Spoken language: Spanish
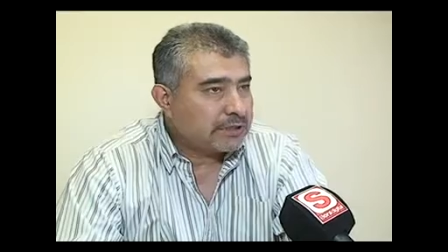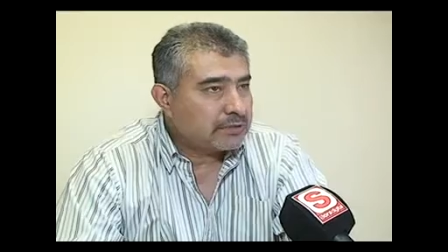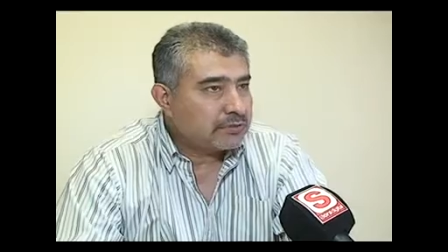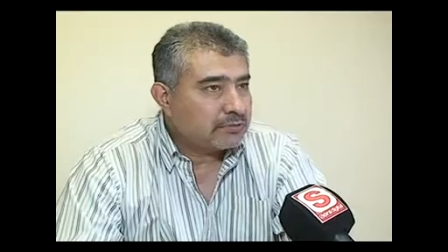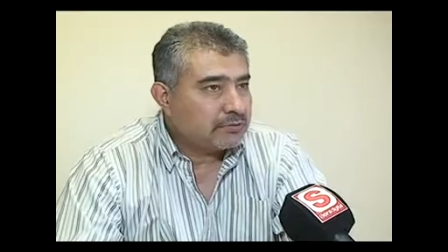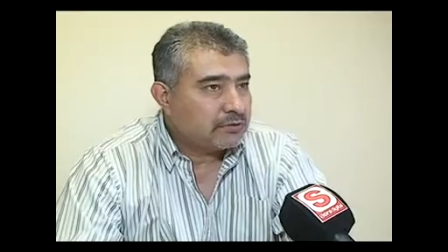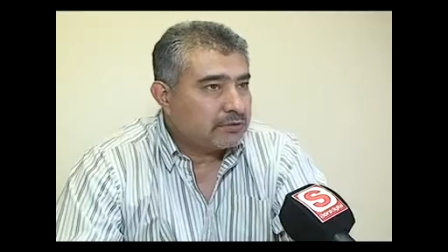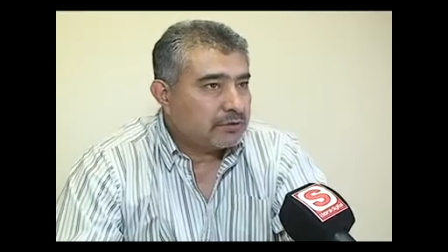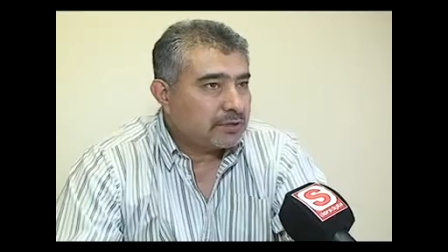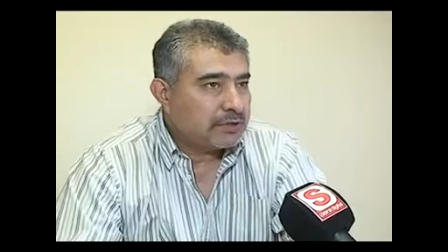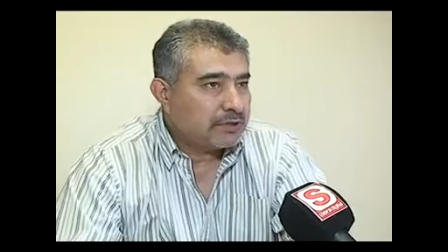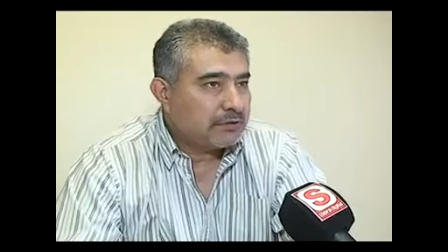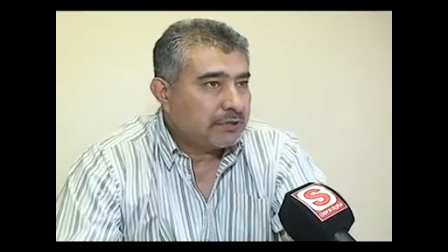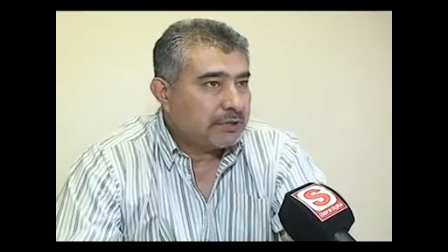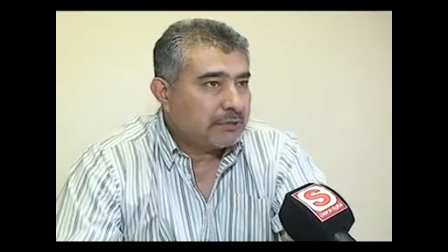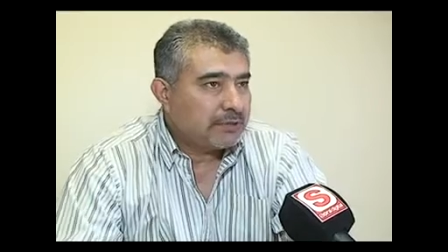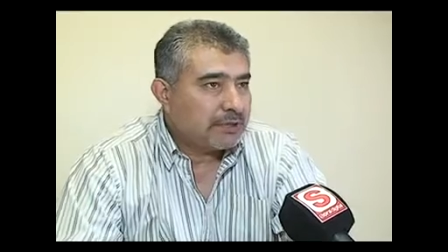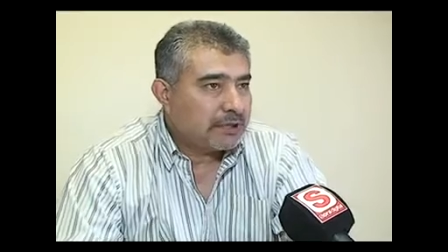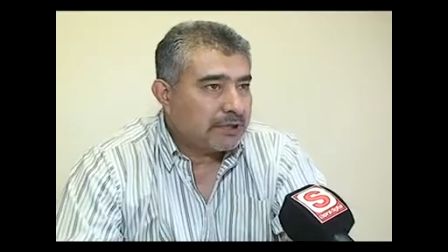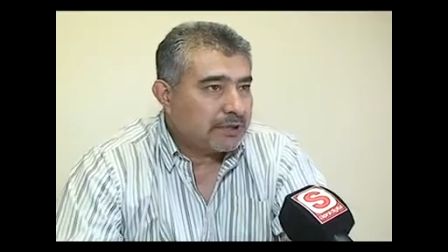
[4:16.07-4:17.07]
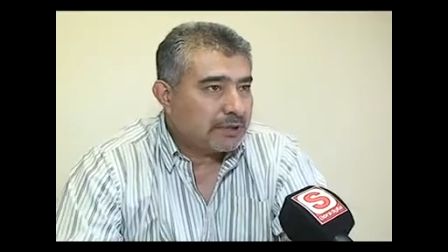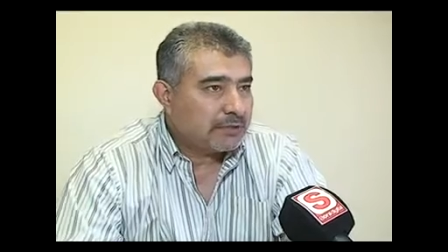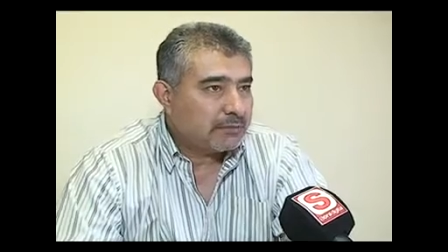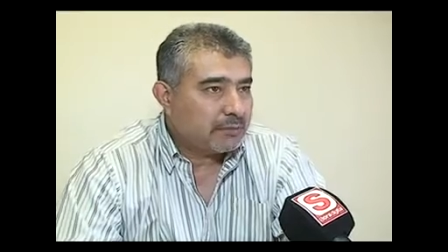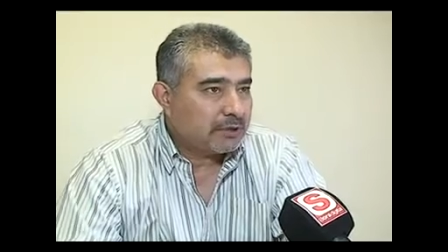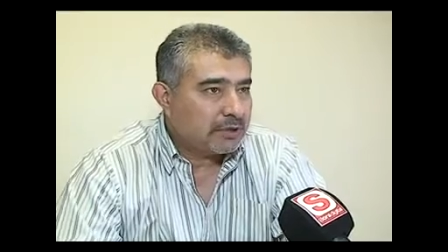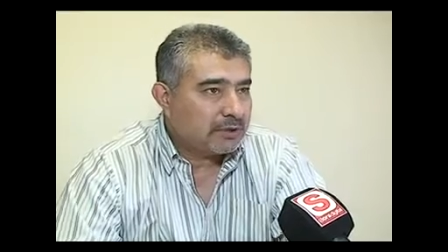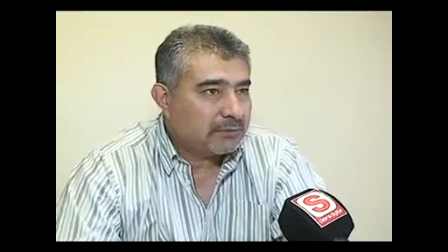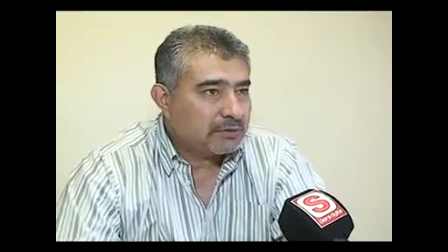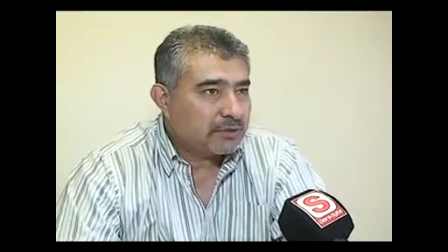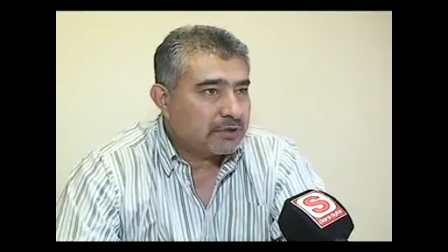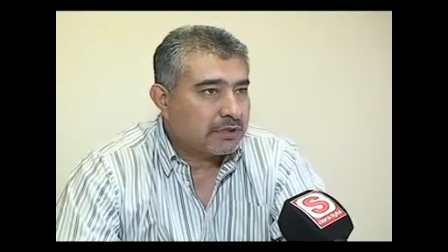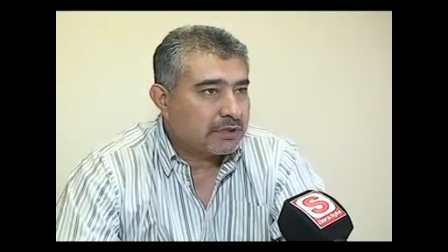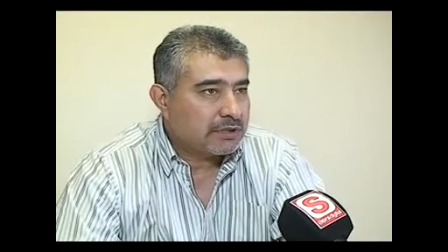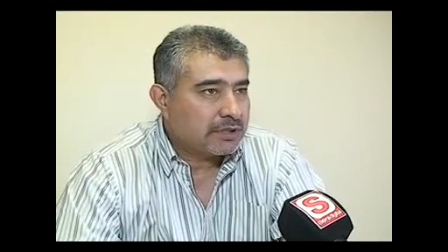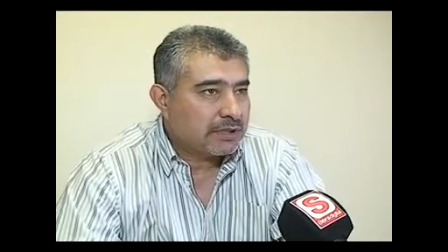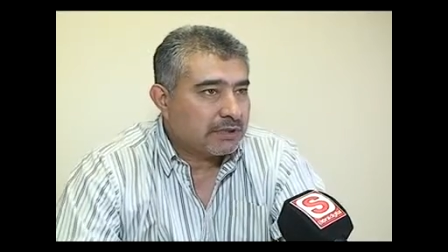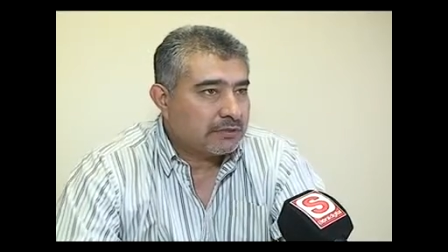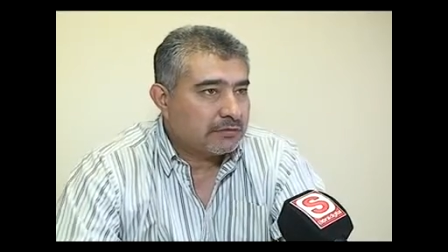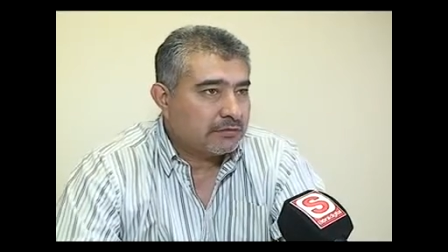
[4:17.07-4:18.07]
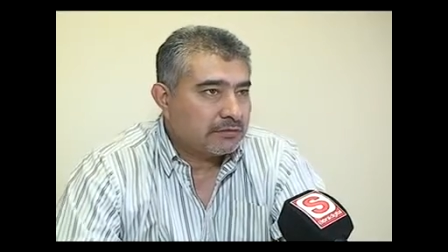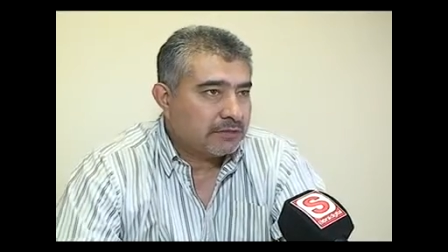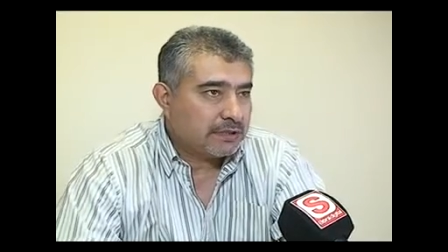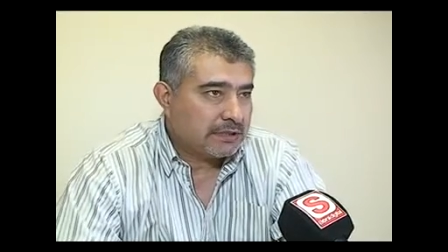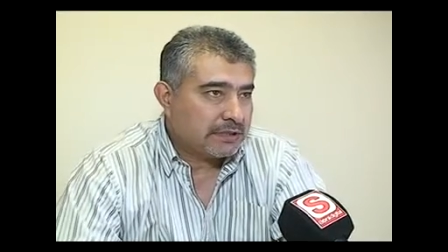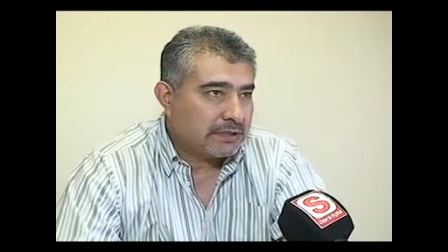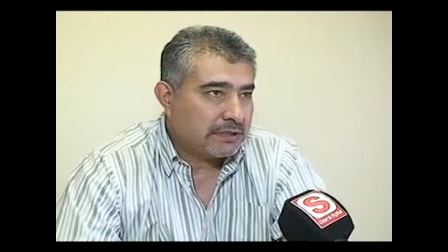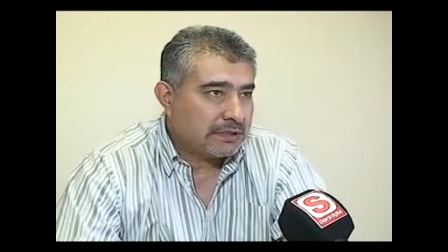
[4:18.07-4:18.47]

ir solucionando en la medida que podamos sentarnos y,